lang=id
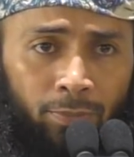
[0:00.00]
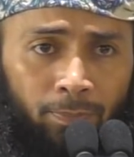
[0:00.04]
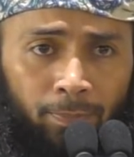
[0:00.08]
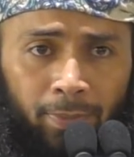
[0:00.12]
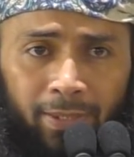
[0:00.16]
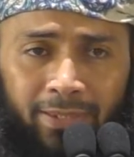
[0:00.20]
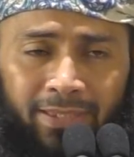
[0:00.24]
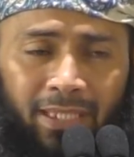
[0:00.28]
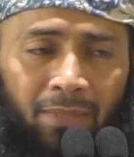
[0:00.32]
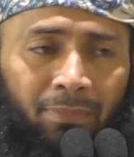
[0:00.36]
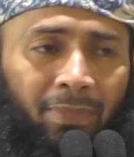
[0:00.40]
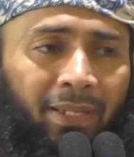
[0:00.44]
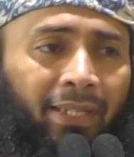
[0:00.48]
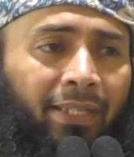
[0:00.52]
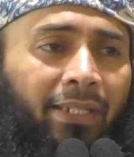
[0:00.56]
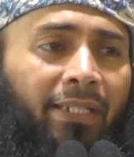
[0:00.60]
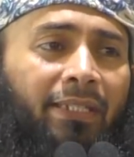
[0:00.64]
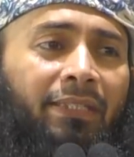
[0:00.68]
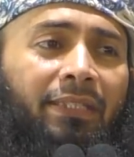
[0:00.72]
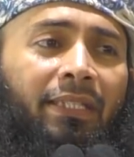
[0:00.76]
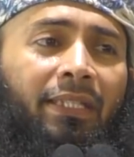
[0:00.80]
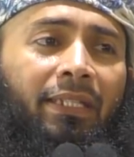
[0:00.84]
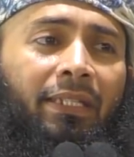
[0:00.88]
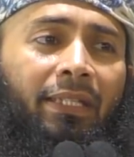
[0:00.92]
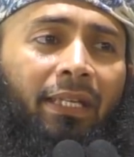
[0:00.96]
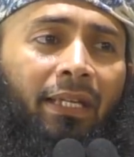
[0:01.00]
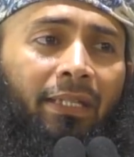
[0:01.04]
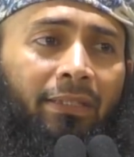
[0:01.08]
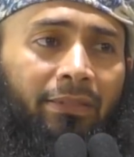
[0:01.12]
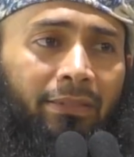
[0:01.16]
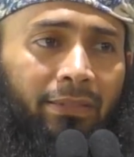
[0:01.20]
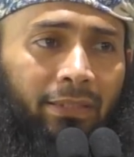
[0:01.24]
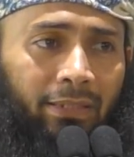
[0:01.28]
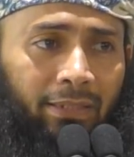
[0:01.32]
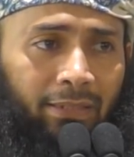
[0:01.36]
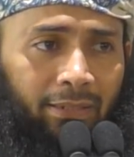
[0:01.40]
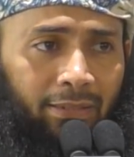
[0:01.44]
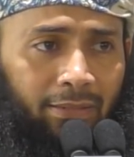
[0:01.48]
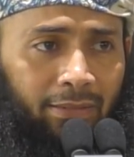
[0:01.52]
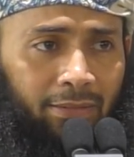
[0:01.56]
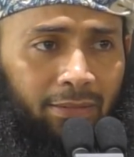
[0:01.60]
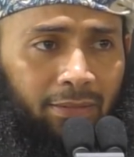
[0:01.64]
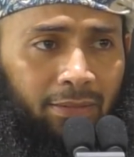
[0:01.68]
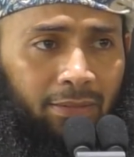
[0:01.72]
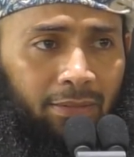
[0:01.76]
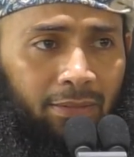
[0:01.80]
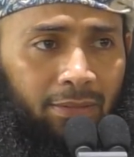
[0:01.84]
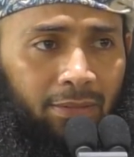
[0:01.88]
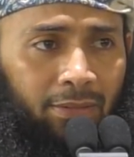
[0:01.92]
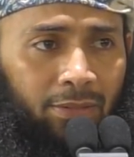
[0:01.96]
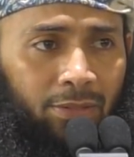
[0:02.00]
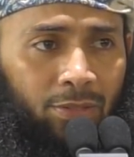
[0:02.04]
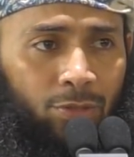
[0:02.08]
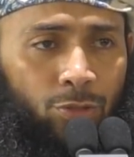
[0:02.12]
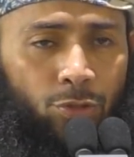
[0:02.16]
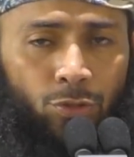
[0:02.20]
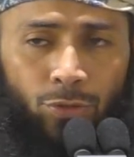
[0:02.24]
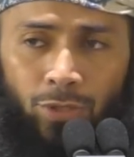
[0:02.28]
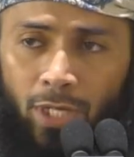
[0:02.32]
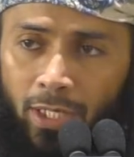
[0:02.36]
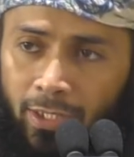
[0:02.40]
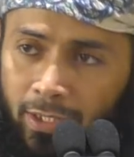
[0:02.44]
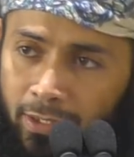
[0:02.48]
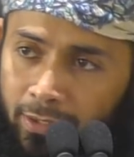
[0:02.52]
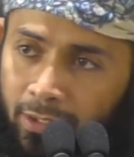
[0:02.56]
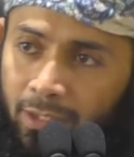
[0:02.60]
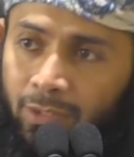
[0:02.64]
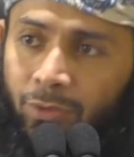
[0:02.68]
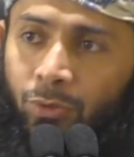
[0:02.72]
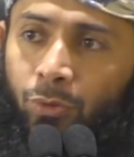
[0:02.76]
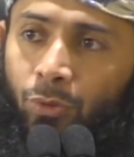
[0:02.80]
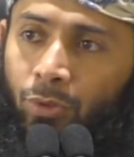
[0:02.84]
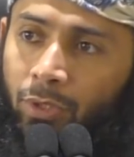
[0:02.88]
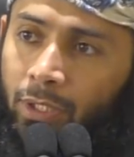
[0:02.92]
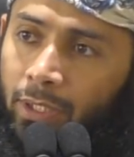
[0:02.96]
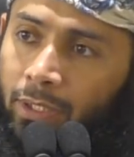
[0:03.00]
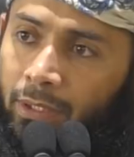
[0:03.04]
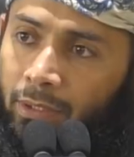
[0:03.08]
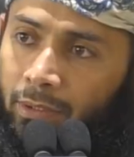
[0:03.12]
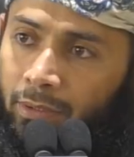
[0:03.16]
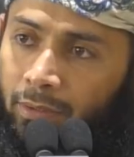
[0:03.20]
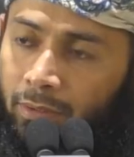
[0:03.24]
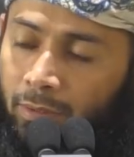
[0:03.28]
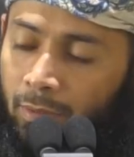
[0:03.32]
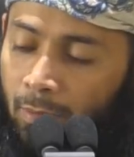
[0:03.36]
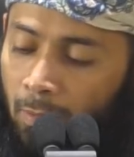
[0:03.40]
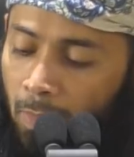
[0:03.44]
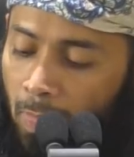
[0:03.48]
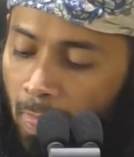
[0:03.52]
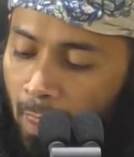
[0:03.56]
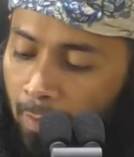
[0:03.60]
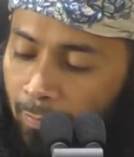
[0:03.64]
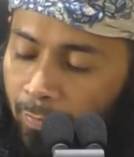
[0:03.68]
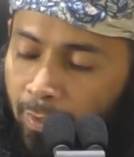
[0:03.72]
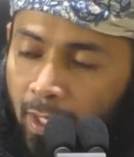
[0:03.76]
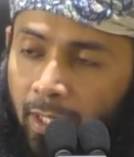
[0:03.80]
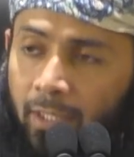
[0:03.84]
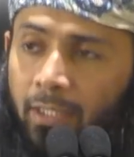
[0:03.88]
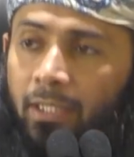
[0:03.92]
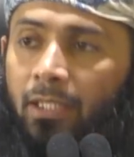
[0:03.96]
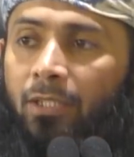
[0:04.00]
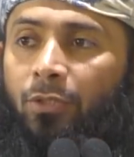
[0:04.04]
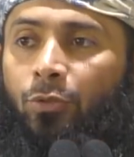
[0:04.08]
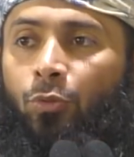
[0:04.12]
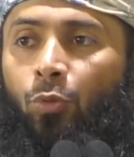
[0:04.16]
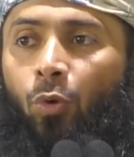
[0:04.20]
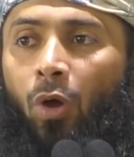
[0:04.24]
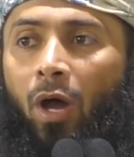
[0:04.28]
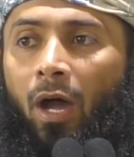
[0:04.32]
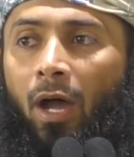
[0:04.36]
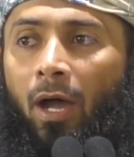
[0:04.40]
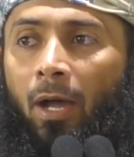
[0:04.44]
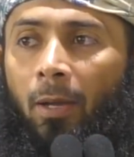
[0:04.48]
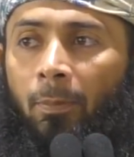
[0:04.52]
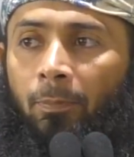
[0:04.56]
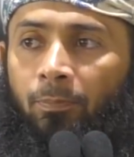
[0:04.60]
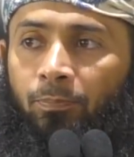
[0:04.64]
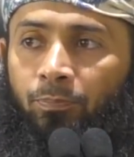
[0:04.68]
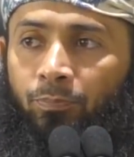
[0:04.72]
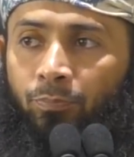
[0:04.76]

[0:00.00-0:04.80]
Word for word: Pertama kriterianya sudah ditentukan yang kedua,